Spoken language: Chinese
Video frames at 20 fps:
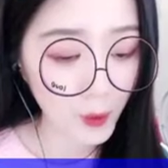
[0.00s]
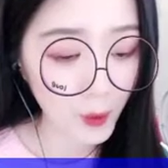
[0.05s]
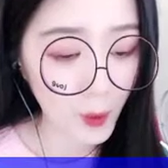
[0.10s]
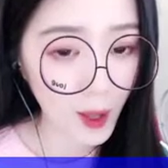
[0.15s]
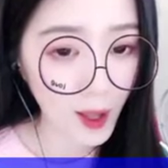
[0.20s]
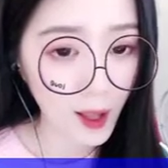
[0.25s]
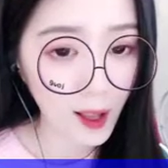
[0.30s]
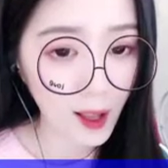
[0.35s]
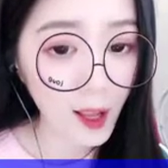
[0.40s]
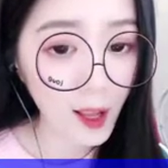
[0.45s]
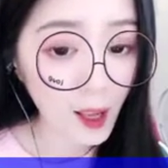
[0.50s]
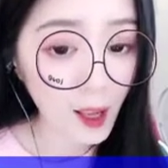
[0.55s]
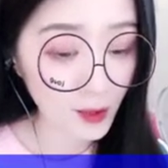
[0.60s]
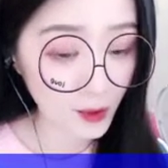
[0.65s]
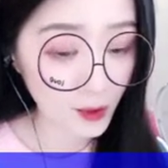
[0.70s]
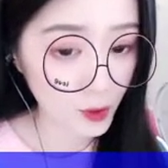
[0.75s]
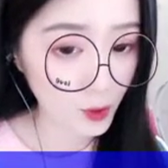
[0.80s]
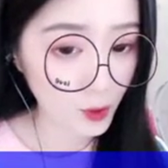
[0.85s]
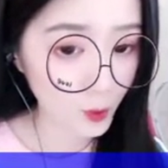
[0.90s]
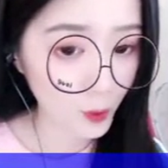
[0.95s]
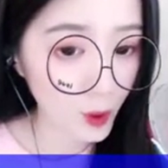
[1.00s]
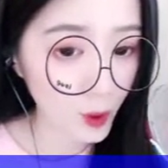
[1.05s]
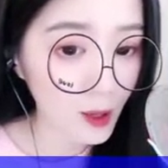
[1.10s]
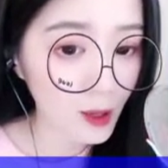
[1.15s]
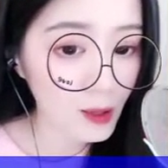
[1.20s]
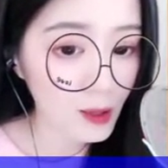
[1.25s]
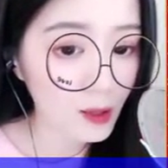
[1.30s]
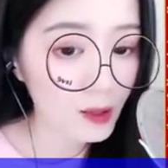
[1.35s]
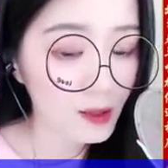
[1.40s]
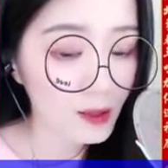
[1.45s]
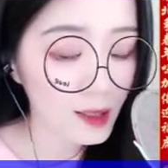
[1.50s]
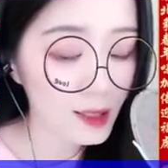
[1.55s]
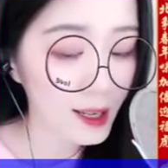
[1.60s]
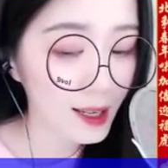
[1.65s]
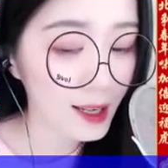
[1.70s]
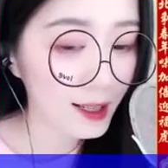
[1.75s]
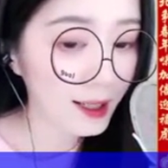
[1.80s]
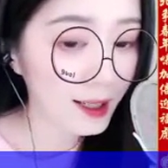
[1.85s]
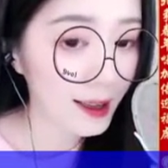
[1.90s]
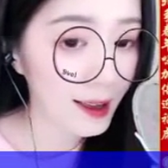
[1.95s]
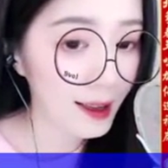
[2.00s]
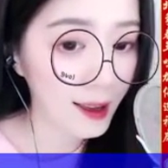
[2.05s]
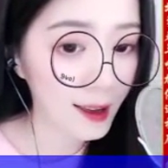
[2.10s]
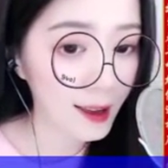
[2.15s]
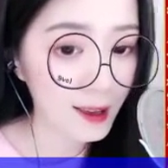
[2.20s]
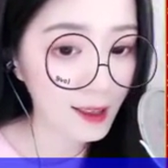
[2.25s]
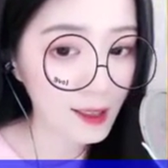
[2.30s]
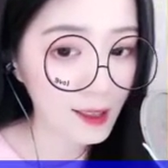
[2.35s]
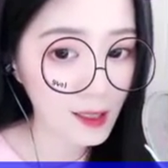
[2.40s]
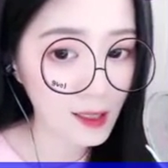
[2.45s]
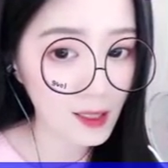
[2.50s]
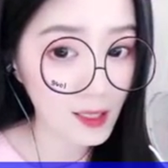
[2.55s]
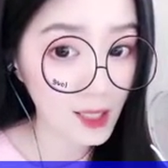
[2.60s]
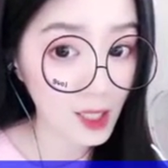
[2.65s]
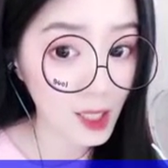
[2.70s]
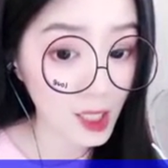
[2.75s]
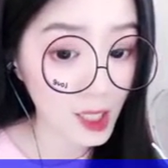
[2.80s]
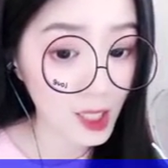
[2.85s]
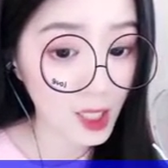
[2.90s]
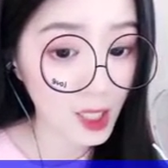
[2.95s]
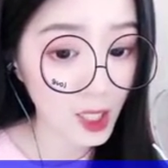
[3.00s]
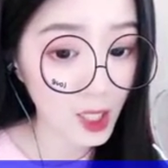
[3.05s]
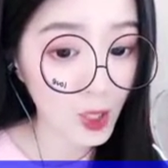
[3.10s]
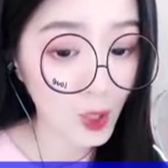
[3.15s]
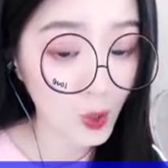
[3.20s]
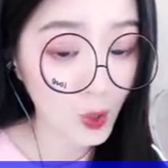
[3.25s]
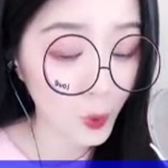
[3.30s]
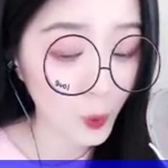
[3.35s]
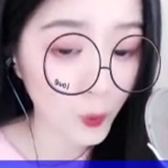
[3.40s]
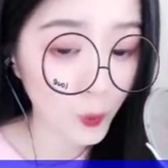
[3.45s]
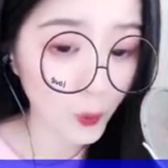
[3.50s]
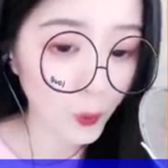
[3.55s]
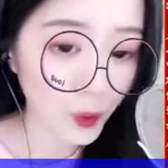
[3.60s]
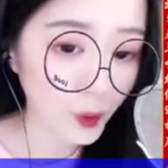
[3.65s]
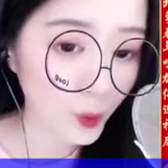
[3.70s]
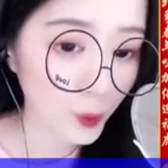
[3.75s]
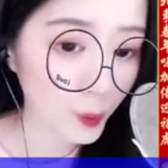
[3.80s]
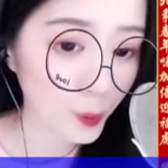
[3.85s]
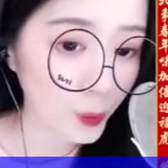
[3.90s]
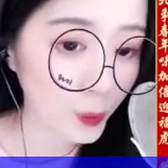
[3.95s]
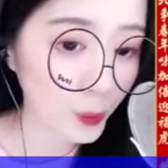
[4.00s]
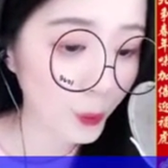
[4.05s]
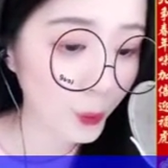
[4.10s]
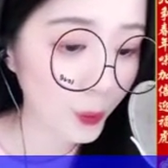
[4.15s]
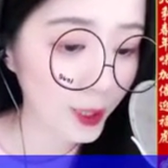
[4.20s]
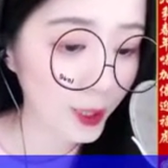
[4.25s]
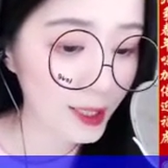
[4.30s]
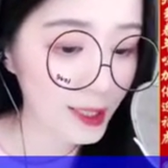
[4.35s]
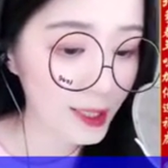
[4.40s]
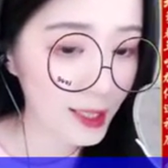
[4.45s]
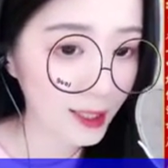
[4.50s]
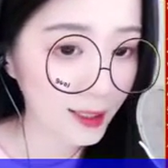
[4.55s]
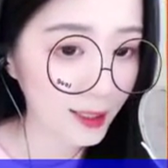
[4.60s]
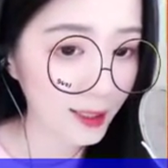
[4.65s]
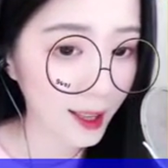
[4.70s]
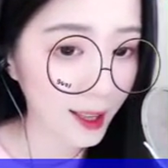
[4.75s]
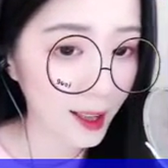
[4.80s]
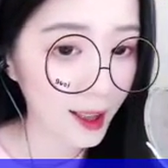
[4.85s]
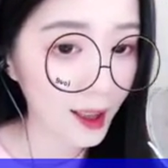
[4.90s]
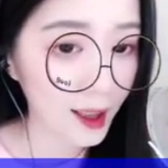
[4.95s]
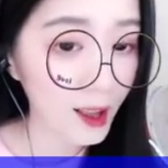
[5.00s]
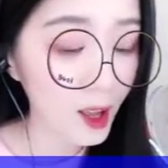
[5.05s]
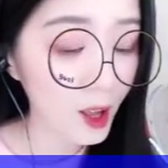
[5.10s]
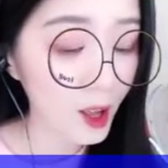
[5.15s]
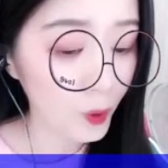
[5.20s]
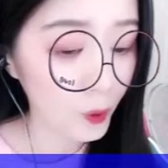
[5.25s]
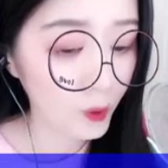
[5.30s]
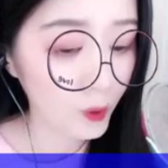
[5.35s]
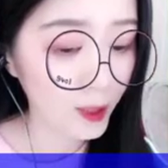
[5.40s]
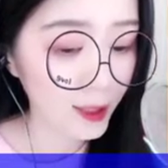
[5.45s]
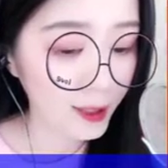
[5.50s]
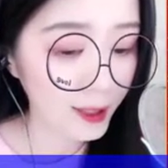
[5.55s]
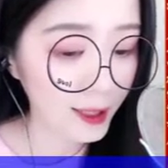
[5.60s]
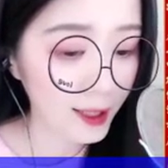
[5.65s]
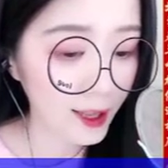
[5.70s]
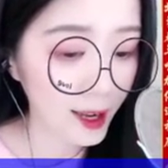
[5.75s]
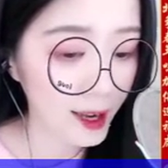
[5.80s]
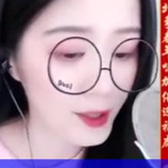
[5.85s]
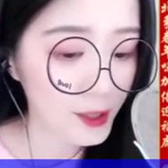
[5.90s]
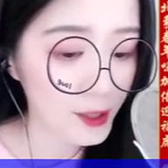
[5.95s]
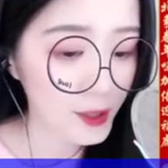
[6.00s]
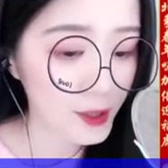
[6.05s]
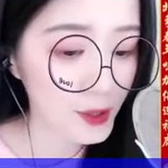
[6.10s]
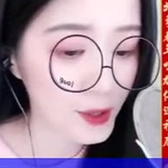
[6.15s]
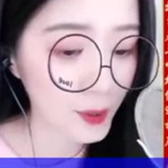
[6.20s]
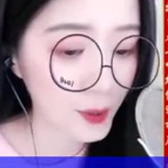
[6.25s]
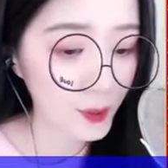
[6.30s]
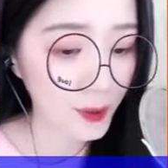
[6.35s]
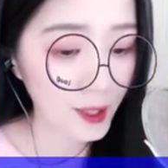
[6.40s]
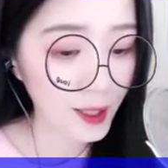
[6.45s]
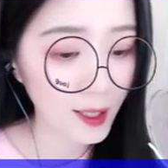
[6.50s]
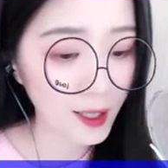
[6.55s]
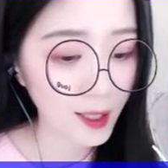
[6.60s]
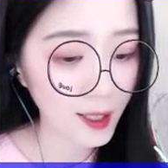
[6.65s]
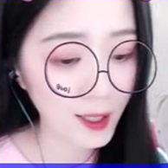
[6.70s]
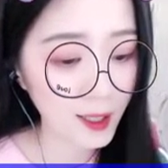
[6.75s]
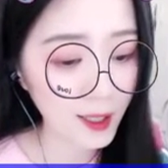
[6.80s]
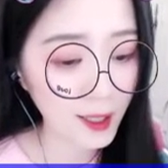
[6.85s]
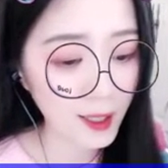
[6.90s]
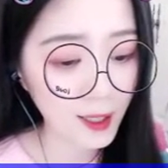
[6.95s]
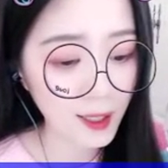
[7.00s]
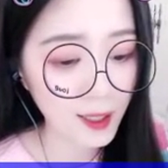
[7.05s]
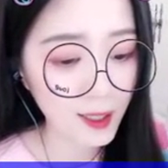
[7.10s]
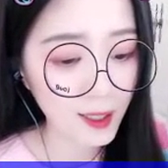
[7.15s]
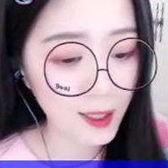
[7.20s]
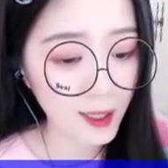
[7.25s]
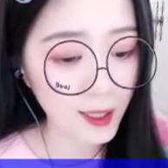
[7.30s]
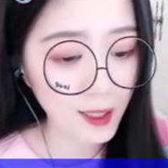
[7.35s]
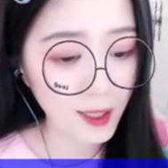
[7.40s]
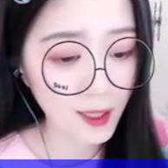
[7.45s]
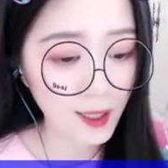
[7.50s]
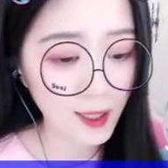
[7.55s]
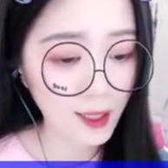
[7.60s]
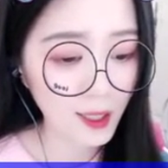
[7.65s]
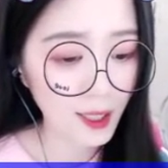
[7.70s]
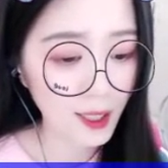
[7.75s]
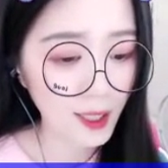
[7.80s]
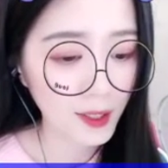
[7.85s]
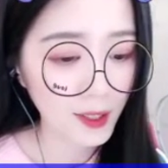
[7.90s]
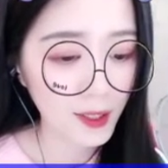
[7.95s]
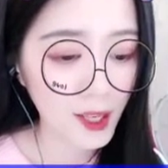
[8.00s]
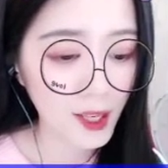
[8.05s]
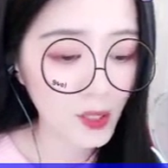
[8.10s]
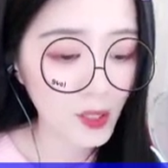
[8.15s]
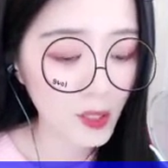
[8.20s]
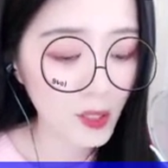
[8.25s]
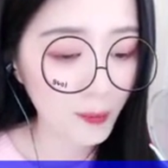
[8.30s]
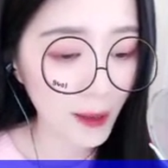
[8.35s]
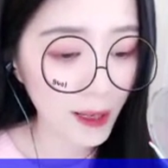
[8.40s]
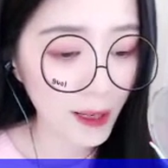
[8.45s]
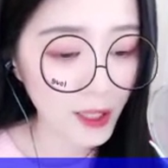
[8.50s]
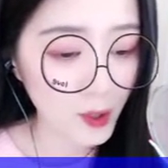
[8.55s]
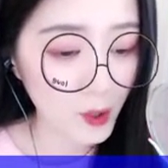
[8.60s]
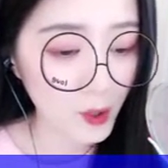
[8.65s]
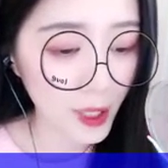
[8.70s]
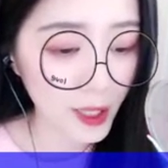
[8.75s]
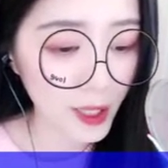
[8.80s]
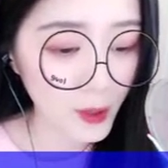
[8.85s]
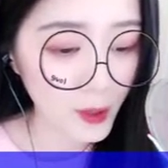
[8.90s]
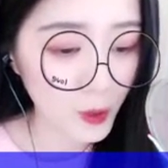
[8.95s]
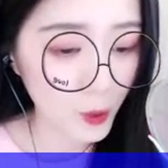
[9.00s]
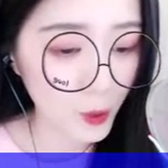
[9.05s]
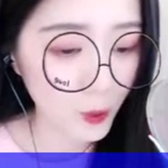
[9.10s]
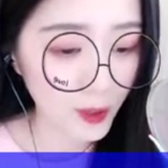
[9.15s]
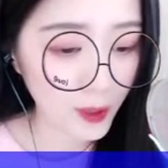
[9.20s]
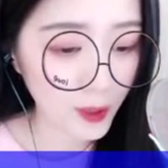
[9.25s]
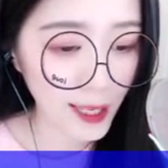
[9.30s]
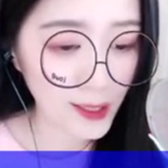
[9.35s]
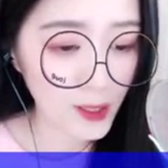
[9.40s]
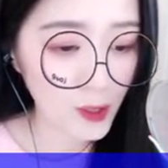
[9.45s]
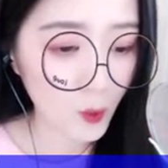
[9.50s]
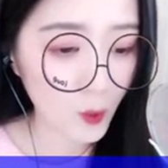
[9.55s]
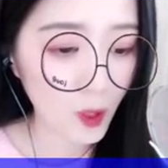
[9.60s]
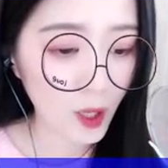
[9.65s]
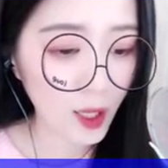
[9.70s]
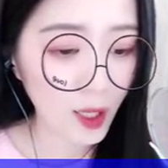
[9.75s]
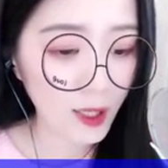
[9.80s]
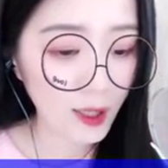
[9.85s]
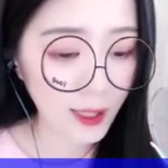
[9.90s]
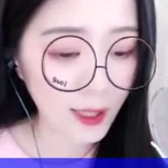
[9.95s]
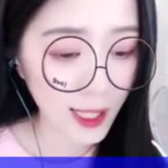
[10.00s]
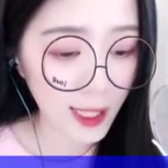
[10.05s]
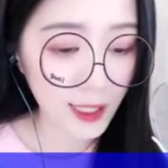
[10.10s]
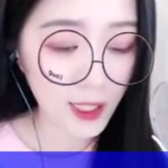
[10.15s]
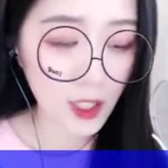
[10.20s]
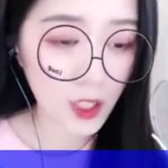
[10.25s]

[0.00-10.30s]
皇宫之中，甚至这场婚礼之中，自己都是太卑微渺小的一个人，他却未必记得自己。